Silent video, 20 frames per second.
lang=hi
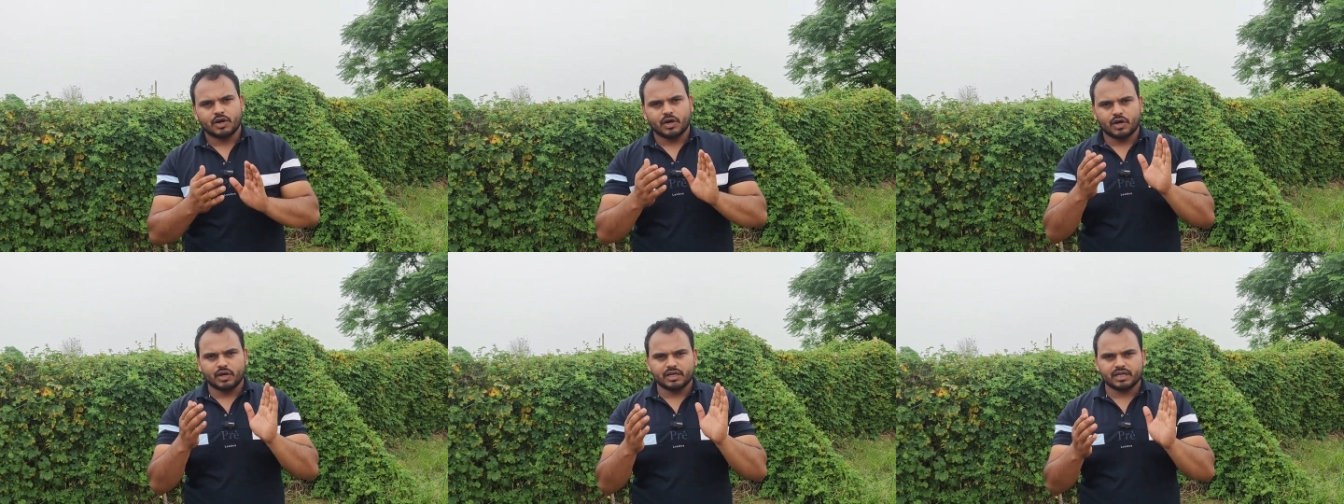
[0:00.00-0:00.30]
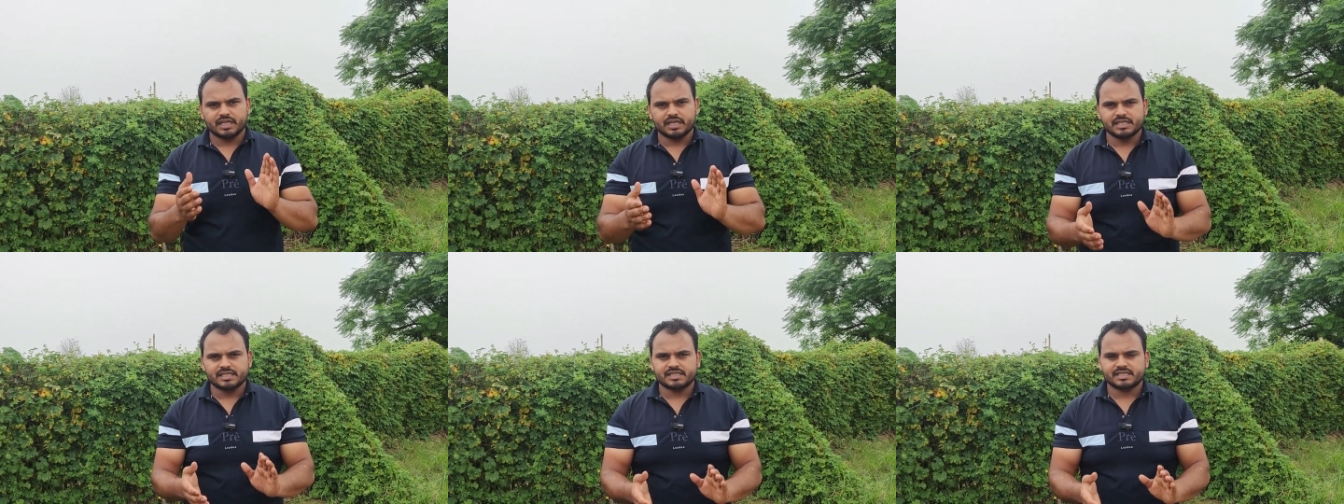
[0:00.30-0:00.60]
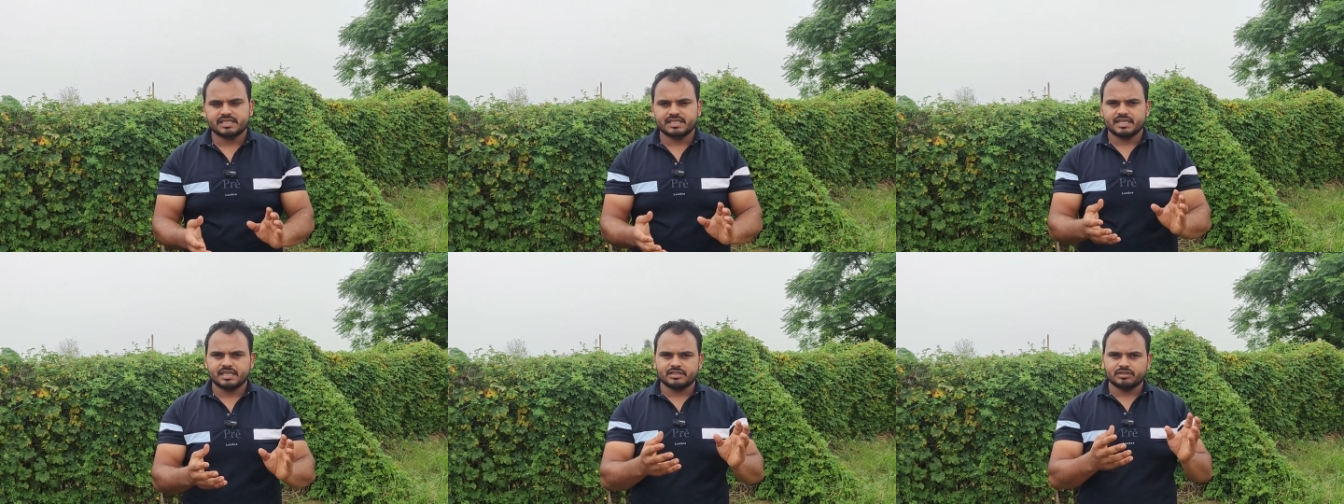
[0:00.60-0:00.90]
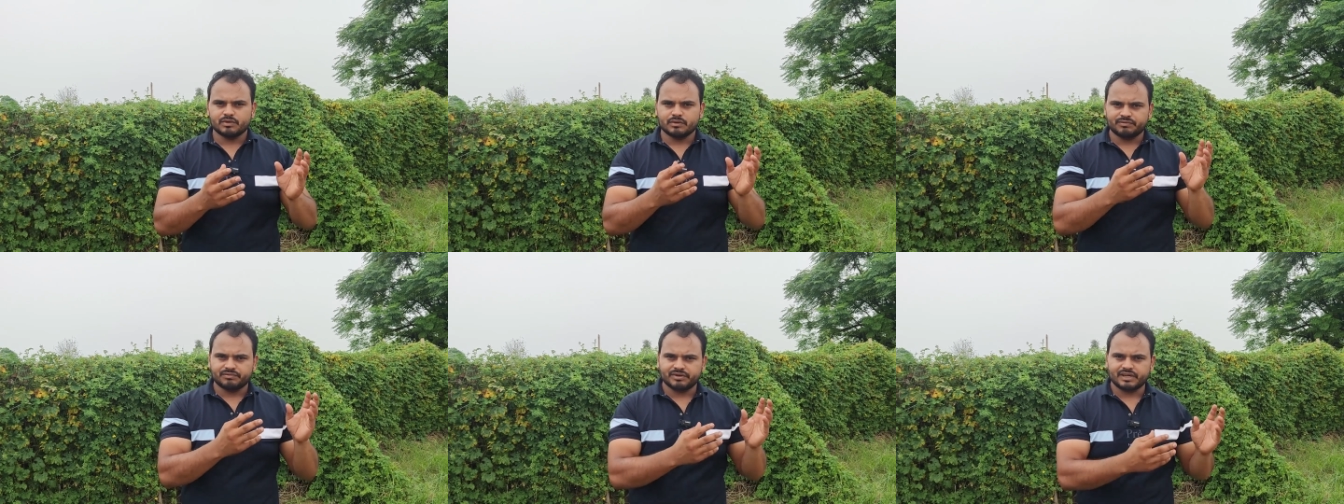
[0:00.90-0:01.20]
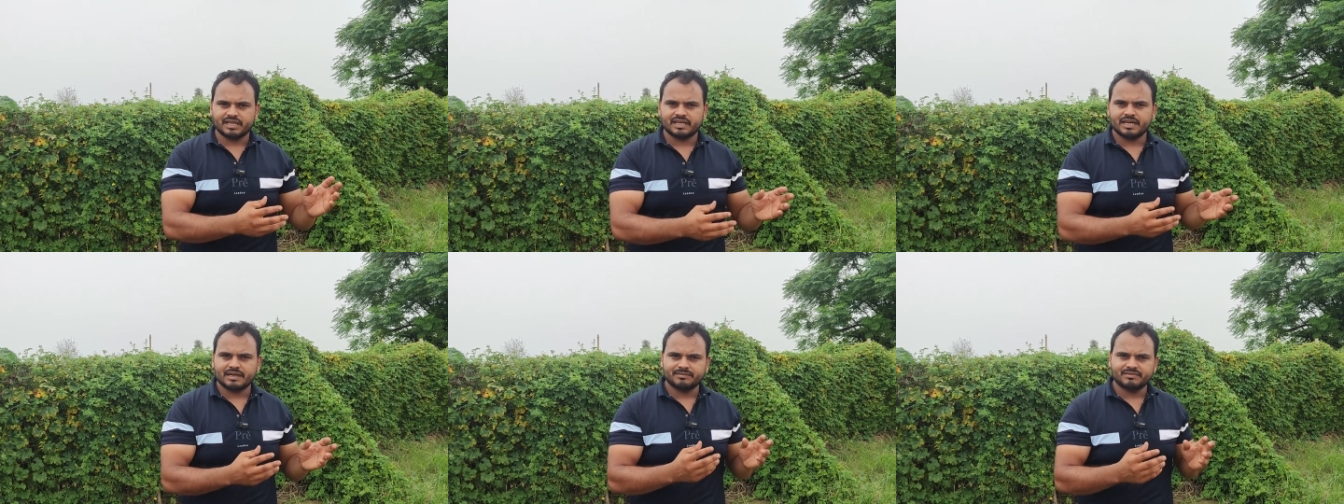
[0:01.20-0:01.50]
और इसकी जो
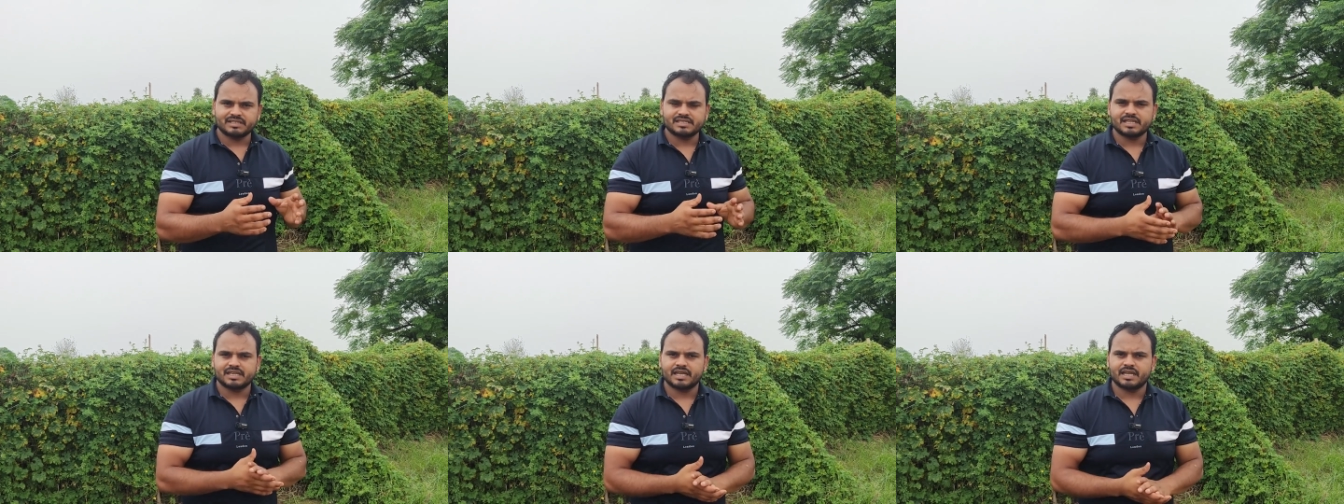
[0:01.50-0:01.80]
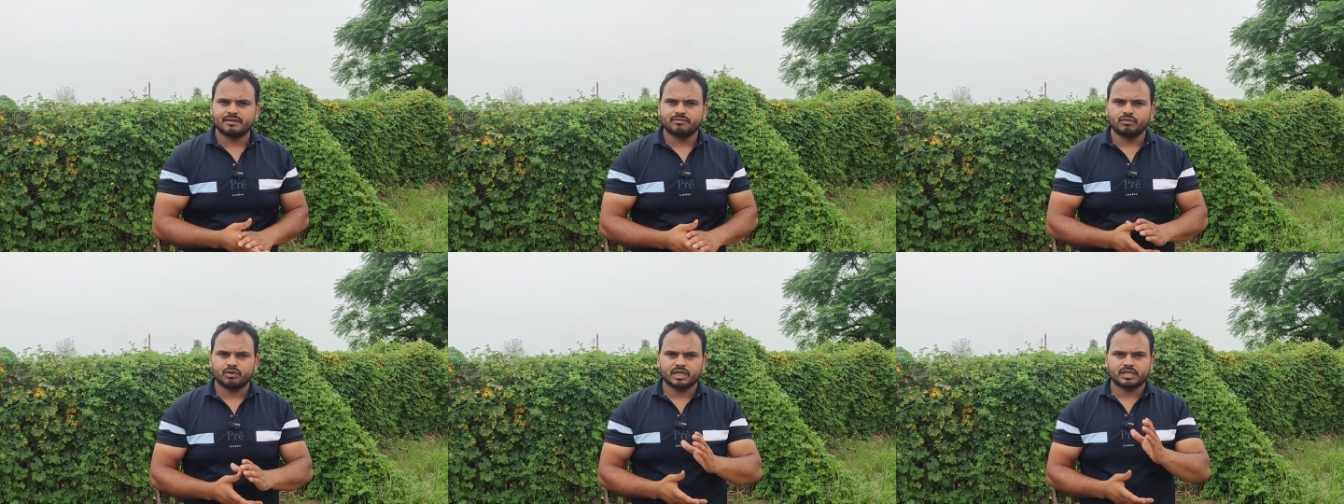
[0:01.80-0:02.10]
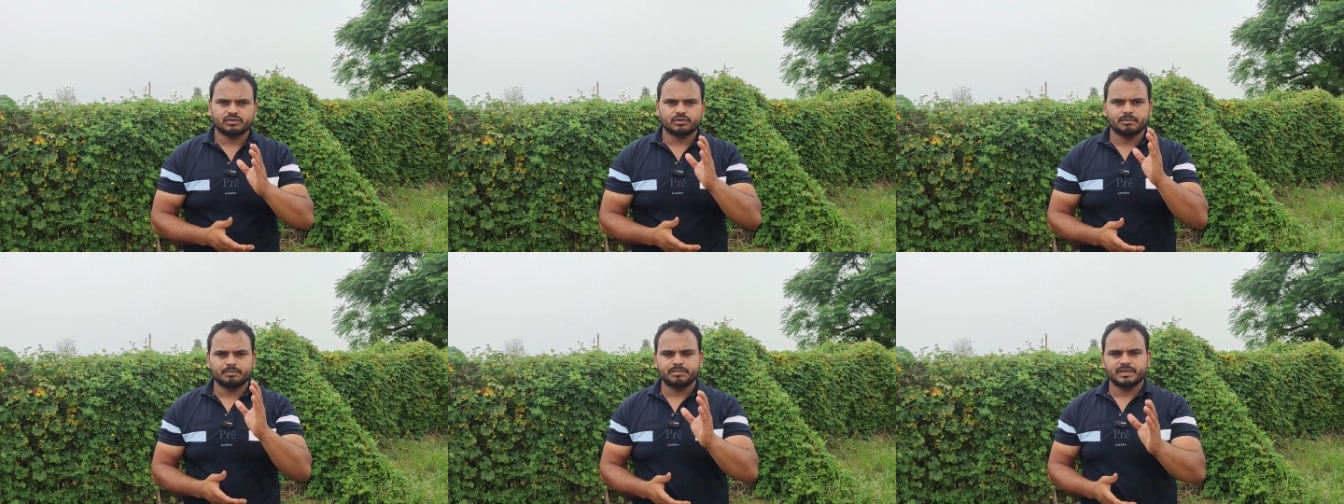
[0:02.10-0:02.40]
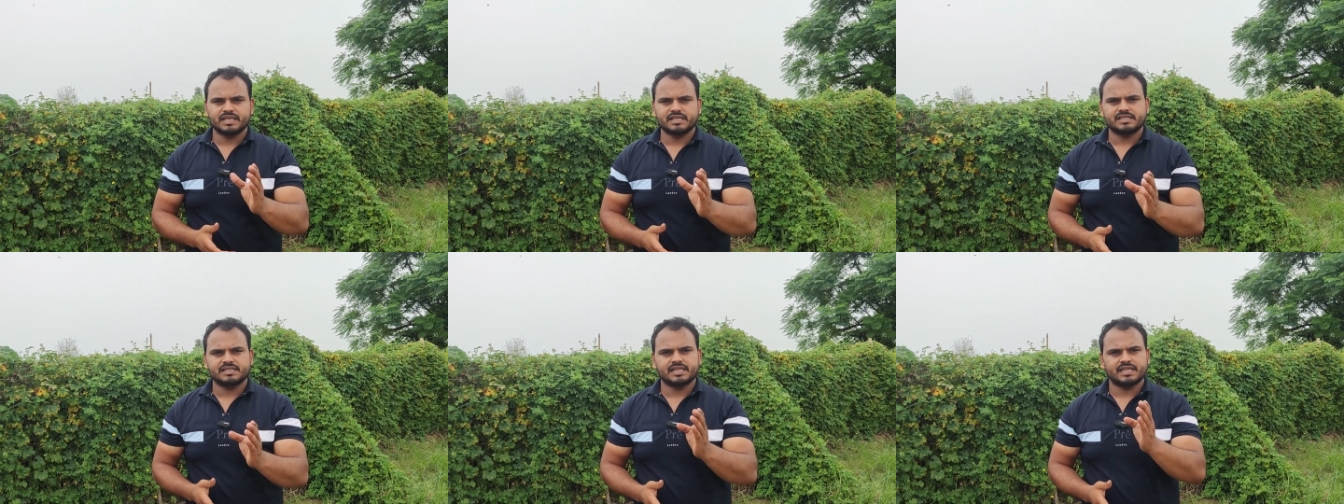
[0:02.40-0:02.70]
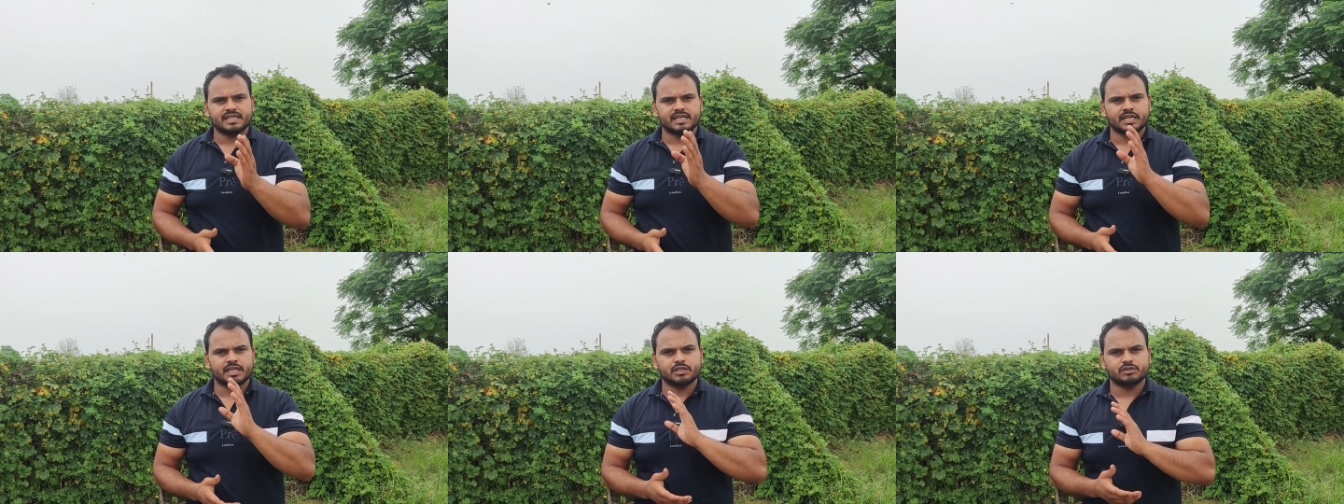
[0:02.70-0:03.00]
फल का वजन है वो 120 से
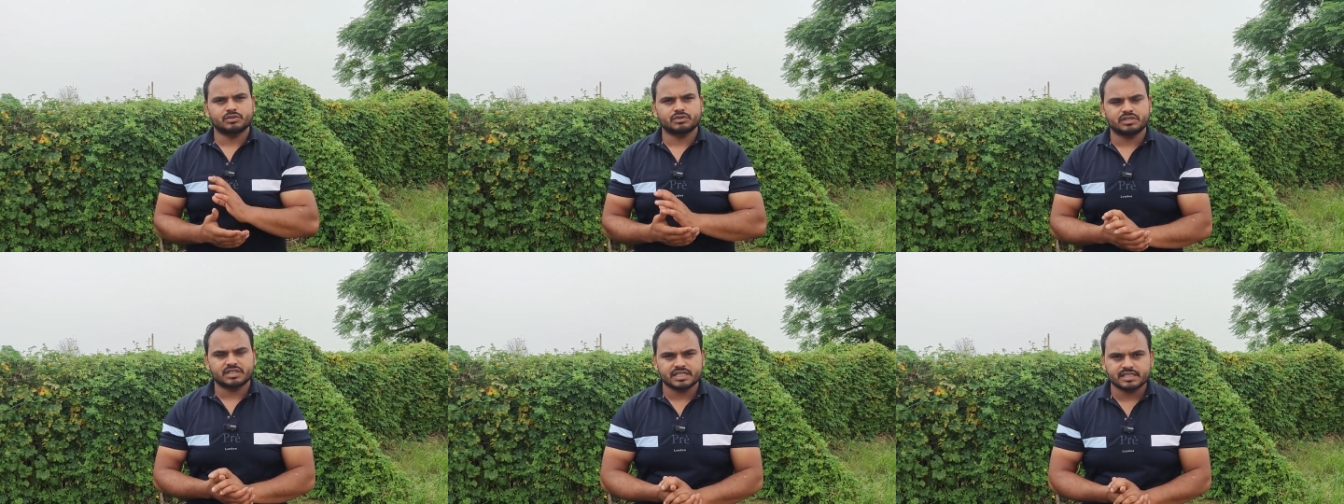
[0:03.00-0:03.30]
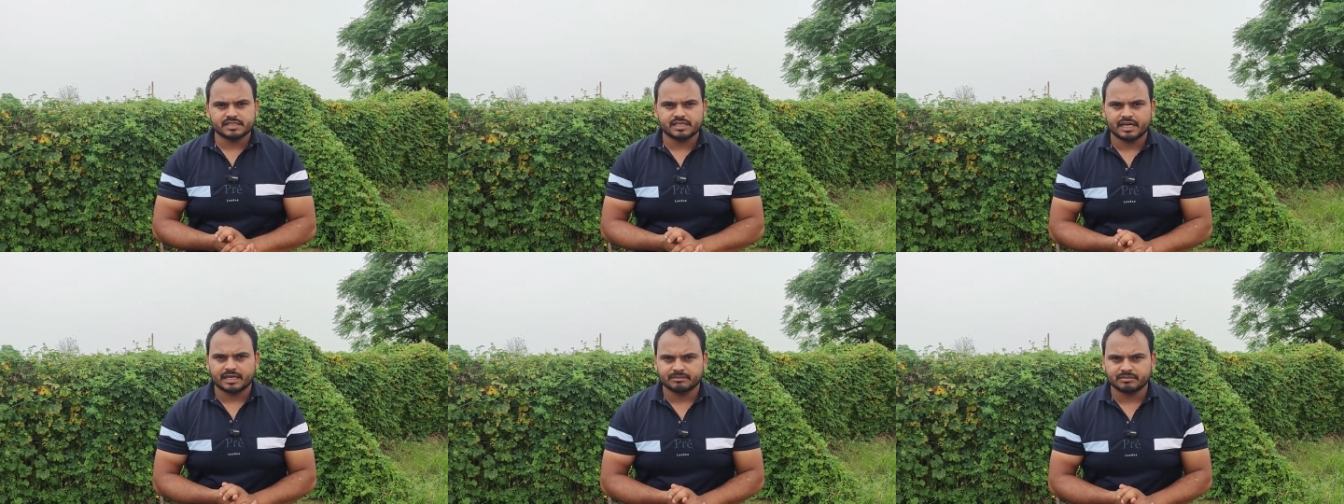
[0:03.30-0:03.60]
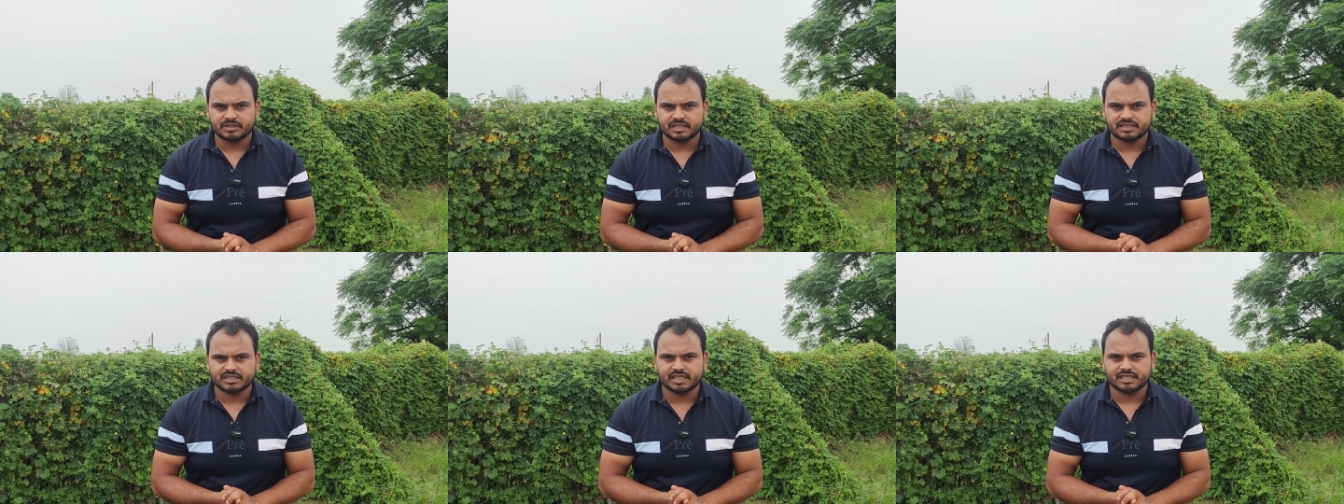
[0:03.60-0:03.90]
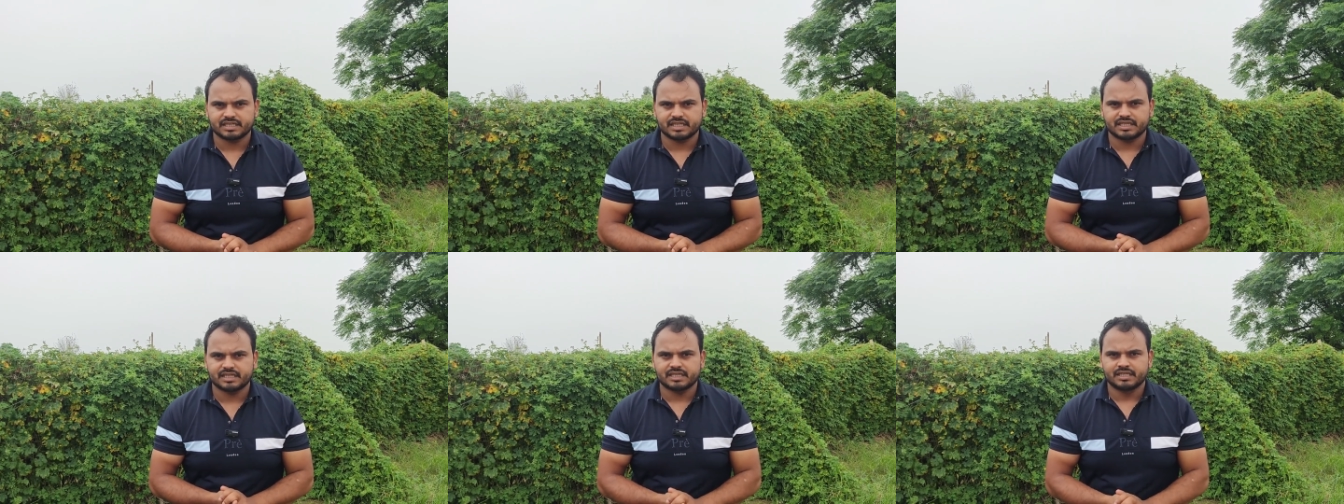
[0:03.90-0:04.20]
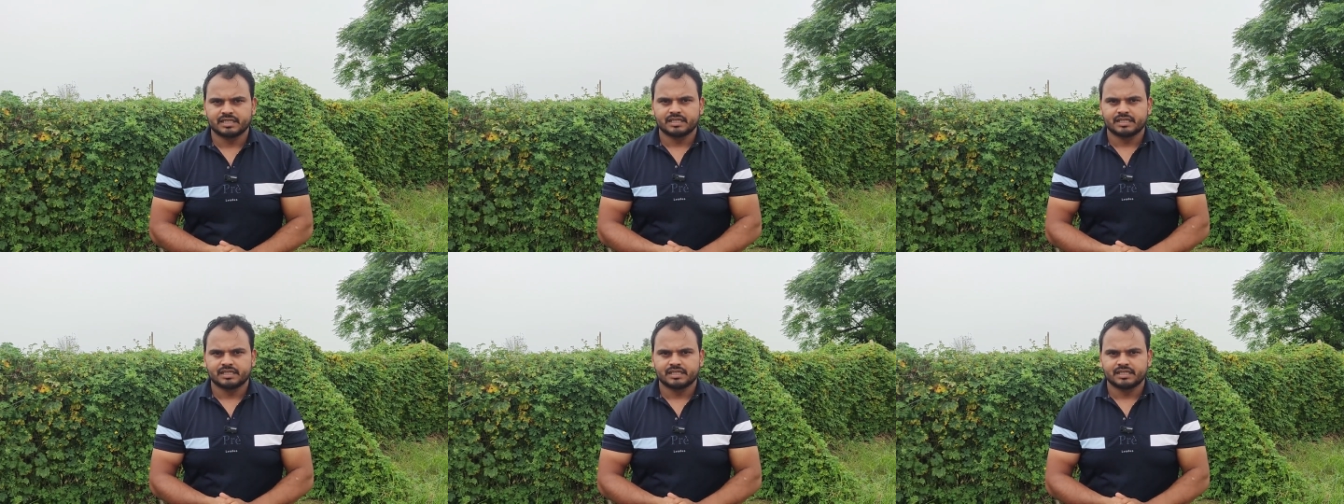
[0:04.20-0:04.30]
लेकर 130 ग्राम तक जाता है